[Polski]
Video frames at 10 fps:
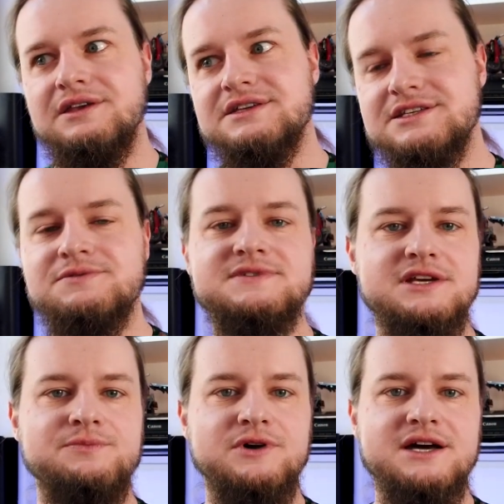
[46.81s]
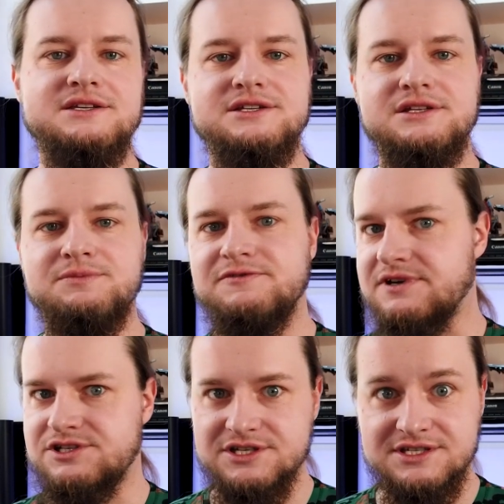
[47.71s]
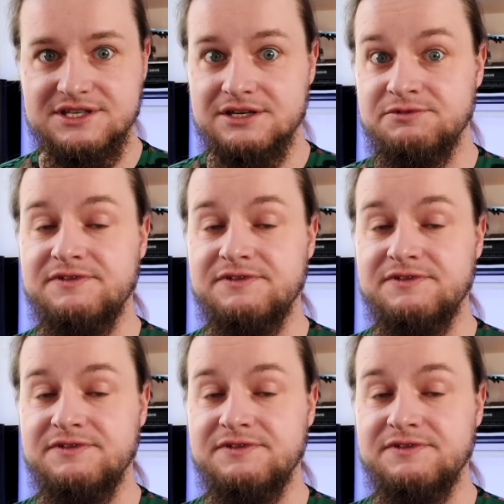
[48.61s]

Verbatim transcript: jesteśmy w stanie pokazać na piwach czystych,